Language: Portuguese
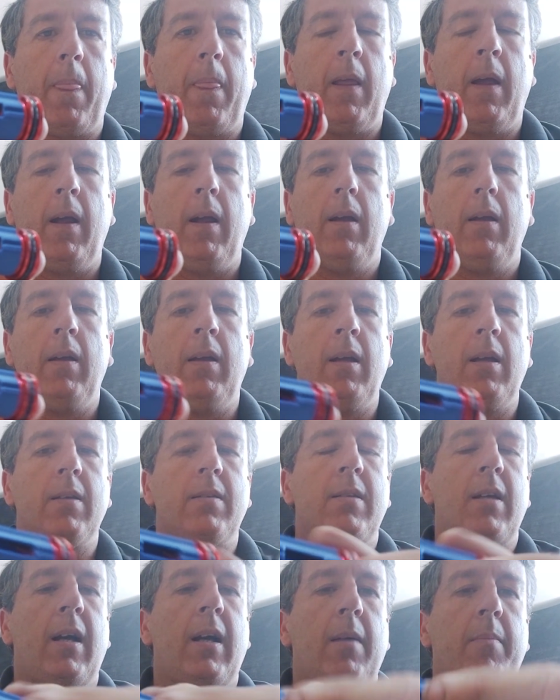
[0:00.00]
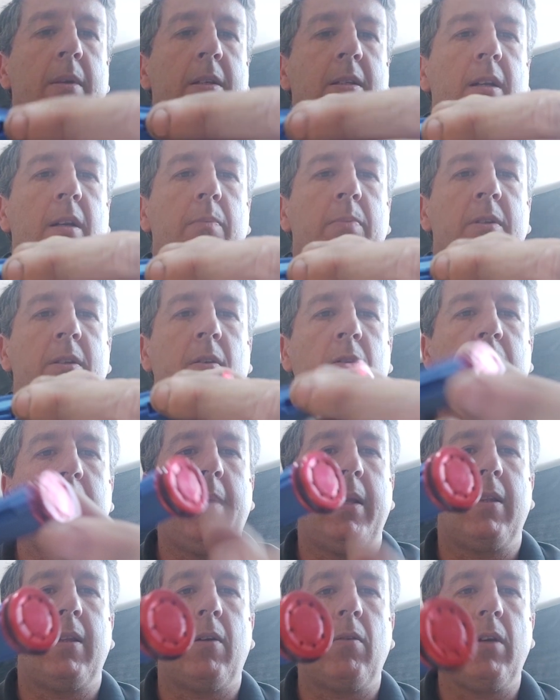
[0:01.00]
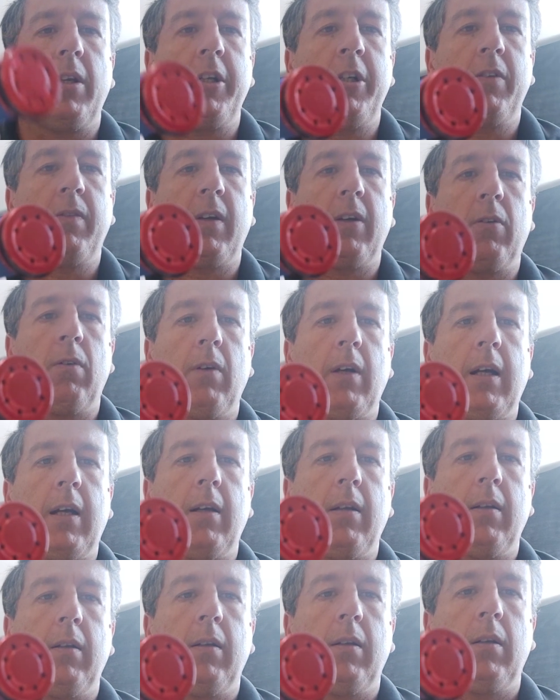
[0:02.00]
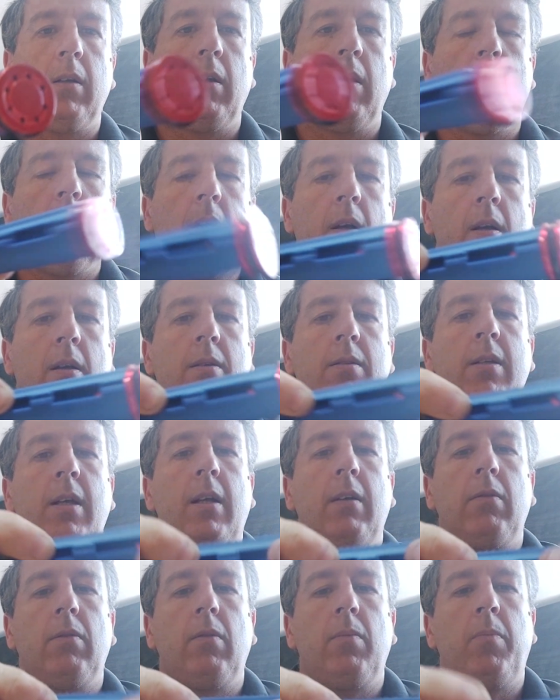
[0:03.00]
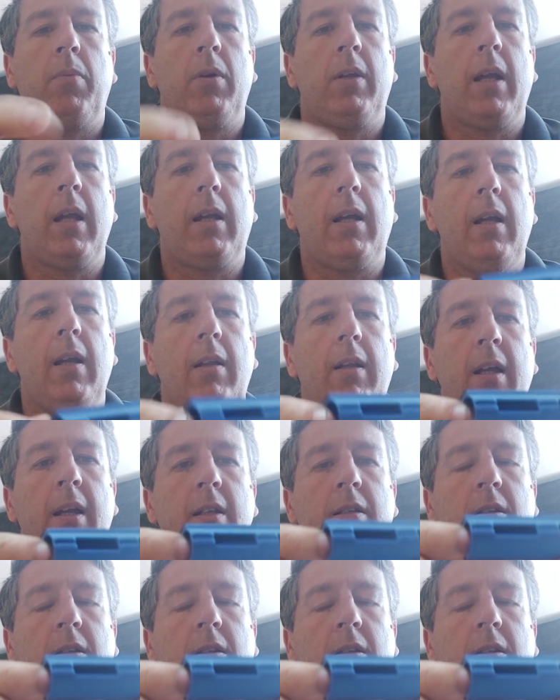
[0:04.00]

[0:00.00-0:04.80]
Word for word: né? E essa é a cabeça de pistão de metal que a gente vai colocar, certo? Por que, que ele tem